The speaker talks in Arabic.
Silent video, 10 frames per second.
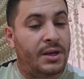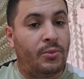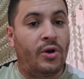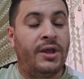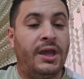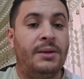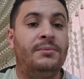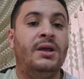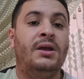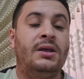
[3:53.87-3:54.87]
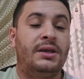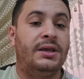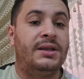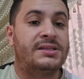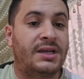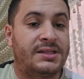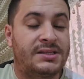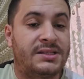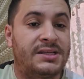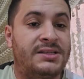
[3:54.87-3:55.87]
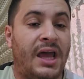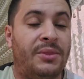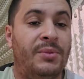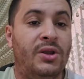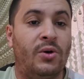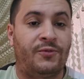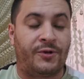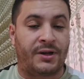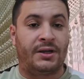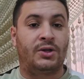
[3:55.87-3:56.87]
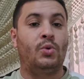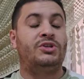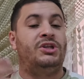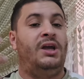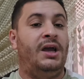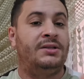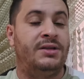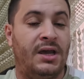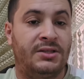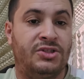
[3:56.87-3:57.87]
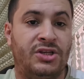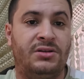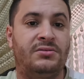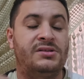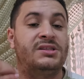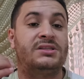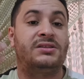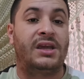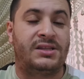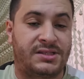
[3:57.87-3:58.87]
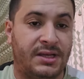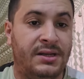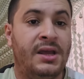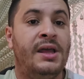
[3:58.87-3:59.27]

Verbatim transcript: المهم الناس قد سيزان مليون فرانك واش العدد شم ستة سن